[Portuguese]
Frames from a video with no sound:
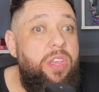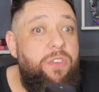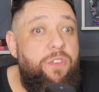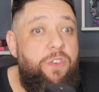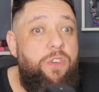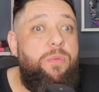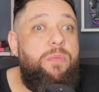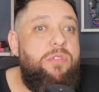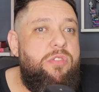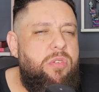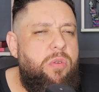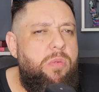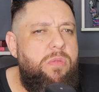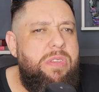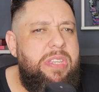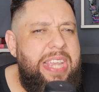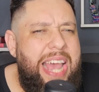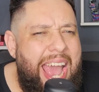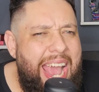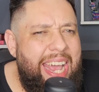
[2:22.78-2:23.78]
filmes
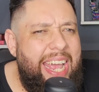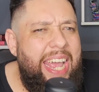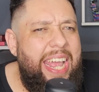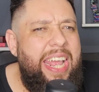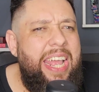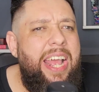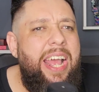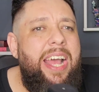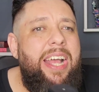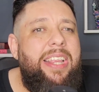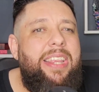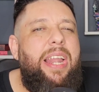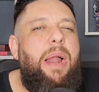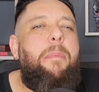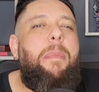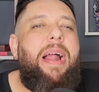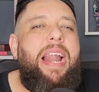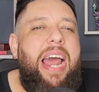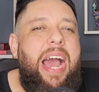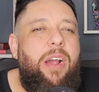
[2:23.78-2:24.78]
conseguem
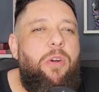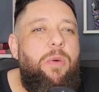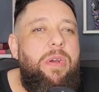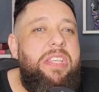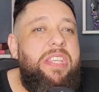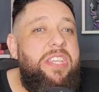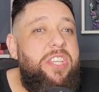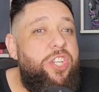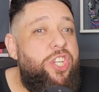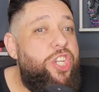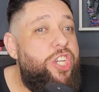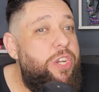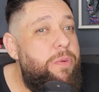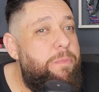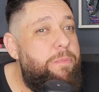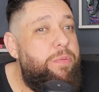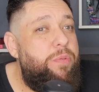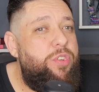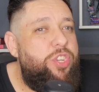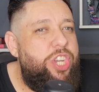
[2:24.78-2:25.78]
trabalhar com esse
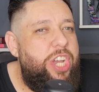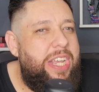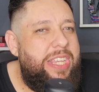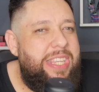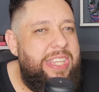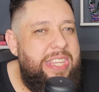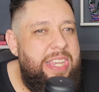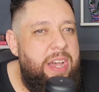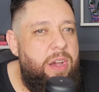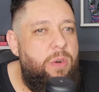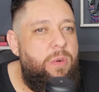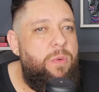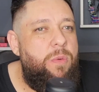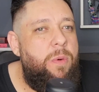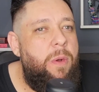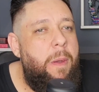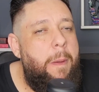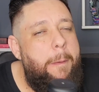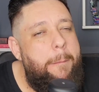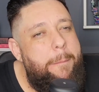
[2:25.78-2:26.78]
tipo de
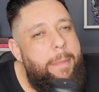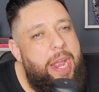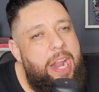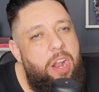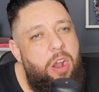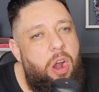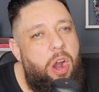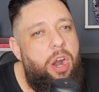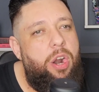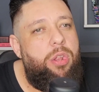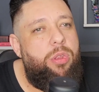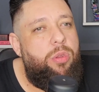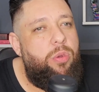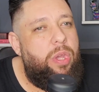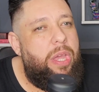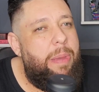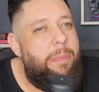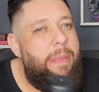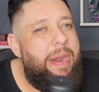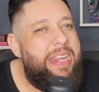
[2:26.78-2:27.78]
ação melhor do
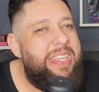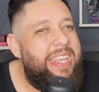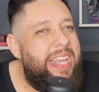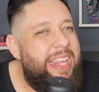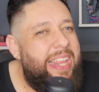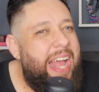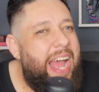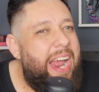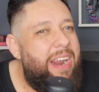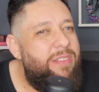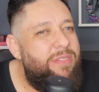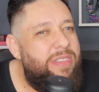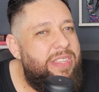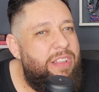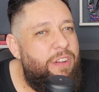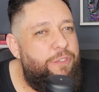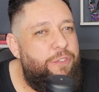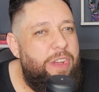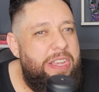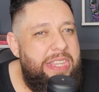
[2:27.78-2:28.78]
que Mercenários
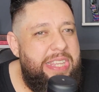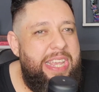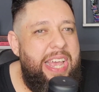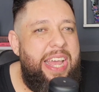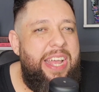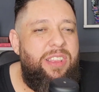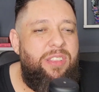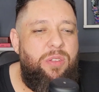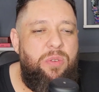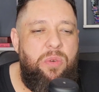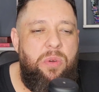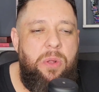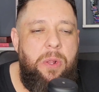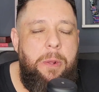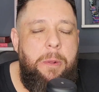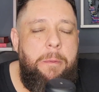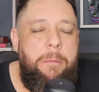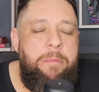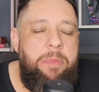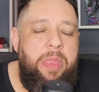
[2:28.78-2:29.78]
está fazendo.
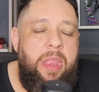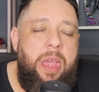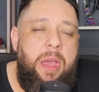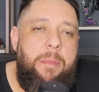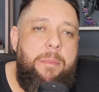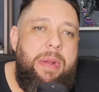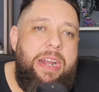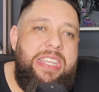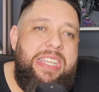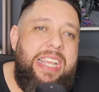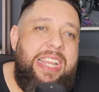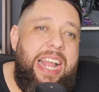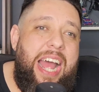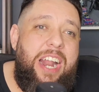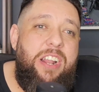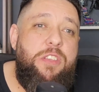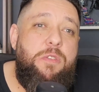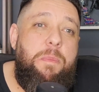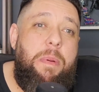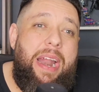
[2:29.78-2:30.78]

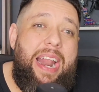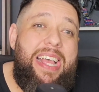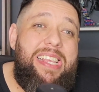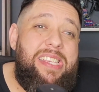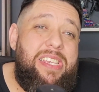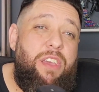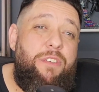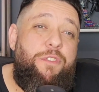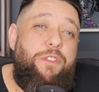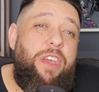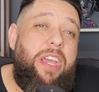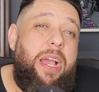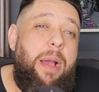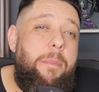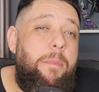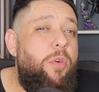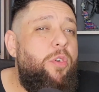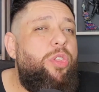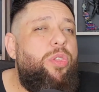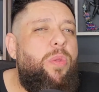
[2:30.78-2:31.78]
Mercenários parece que fica
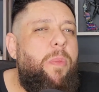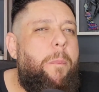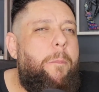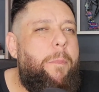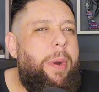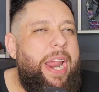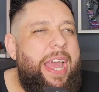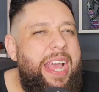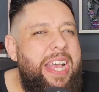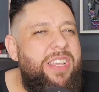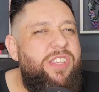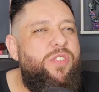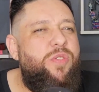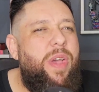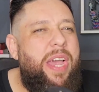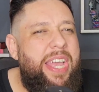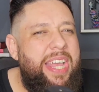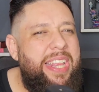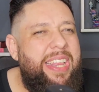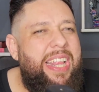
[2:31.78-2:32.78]
muito preso
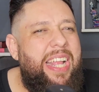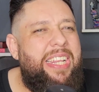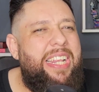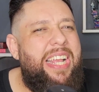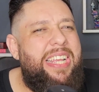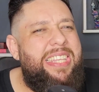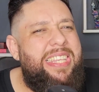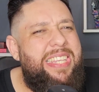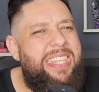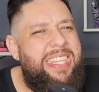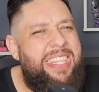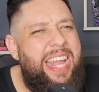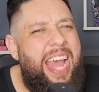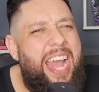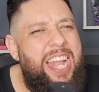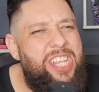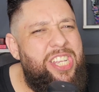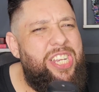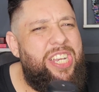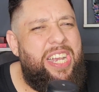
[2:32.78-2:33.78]
ainda nessa
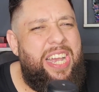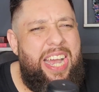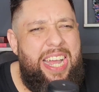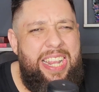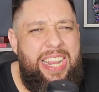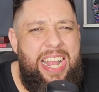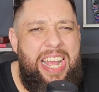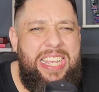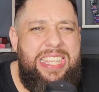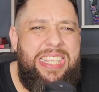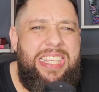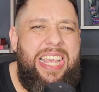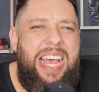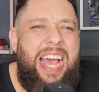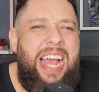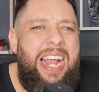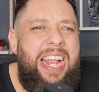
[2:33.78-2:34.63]
estética e nessa